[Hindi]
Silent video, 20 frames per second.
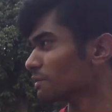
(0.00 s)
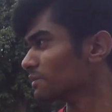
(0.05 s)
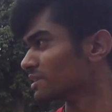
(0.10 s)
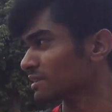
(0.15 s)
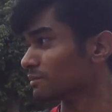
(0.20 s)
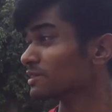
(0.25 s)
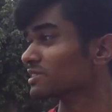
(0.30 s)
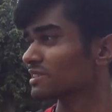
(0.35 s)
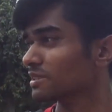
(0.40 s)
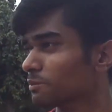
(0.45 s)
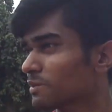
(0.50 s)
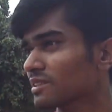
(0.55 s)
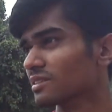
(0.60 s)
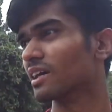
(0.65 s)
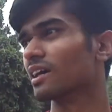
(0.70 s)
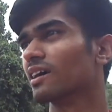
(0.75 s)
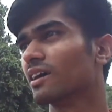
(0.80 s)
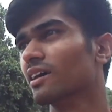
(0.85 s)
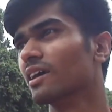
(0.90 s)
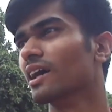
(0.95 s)
थे मतलब मस्ती
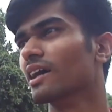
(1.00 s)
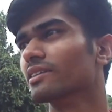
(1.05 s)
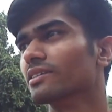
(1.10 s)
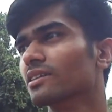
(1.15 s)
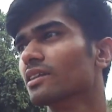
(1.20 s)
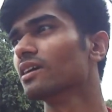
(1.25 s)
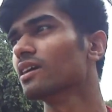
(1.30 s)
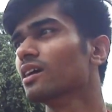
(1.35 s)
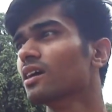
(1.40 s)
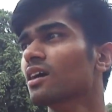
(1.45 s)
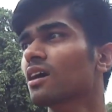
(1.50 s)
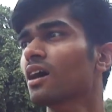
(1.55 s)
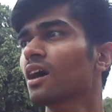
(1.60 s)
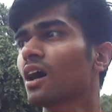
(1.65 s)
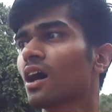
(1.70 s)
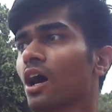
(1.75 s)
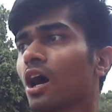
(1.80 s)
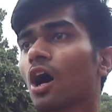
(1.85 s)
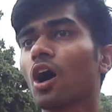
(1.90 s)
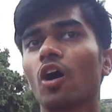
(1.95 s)
मजाक करने आते थे
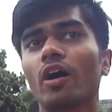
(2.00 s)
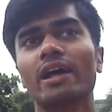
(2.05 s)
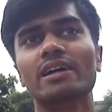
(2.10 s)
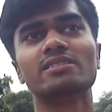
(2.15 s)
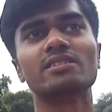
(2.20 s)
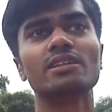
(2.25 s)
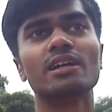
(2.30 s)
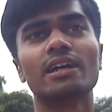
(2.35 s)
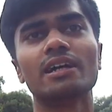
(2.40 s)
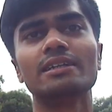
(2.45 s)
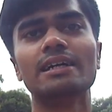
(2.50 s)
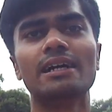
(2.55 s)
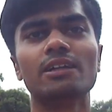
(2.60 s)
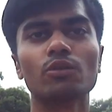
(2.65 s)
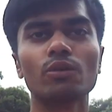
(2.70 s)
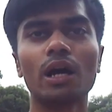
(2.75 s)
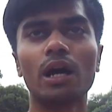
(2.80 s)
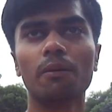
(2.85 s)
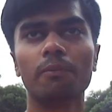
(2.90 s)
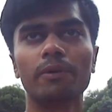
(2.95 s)
और ऐसे देखा जाए
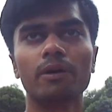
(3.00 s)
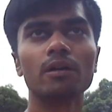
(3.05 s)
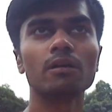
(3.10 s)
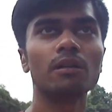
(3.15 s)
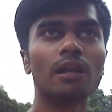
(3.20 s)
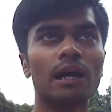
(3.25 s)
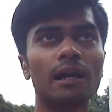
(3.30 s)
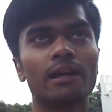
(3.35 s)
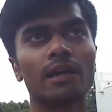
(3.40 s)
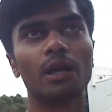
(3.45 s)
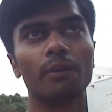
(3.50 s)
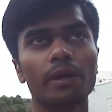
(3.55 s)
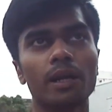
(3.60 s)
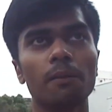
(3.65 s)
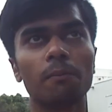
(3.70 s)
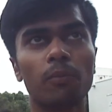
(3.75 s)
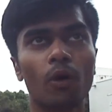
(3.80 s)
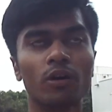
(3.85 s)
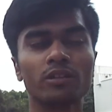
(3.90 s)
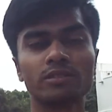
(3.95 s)
तो यहाँ पर लाल किला में ना
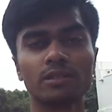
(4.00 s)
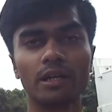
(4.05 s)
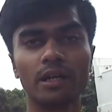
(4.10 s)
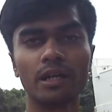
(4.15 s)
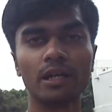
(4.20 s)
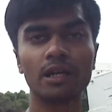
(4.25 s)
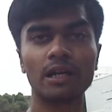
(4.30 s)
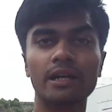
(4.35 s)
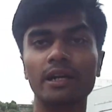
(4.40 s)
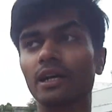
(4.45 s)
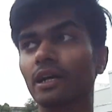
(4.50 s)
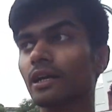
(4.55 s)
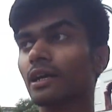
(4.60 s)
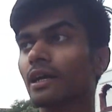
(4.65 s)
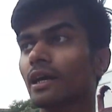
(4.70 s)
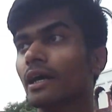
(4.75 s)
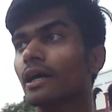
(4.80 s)
बहुत सारे गड्ढे गड्ढे